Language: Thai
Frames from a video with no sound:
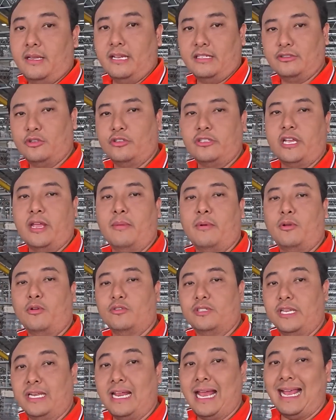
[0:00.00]
ถ้าสนใจมาดู
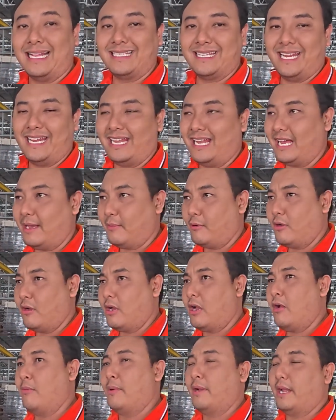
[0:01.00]
สินค้าจริงนะครับ ก็
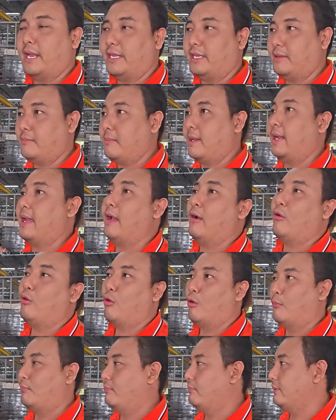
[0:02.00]
เข้ามาได้ที่เมกะโฮ
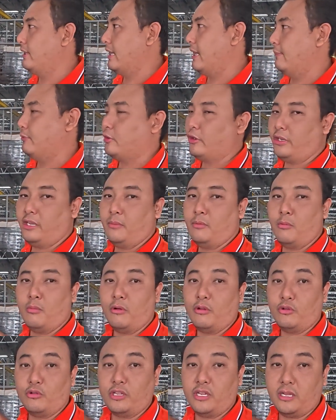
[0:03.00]
มนะครับตอนนี้ผมก็
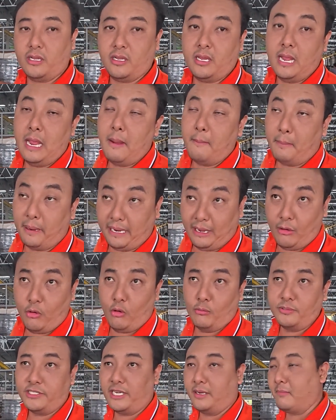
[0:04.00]
อยู่ที่เมกะโฮ
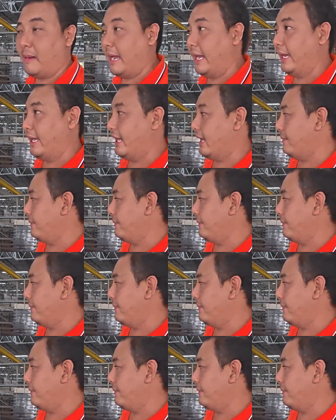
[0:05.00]
มเชียงใหม่นะค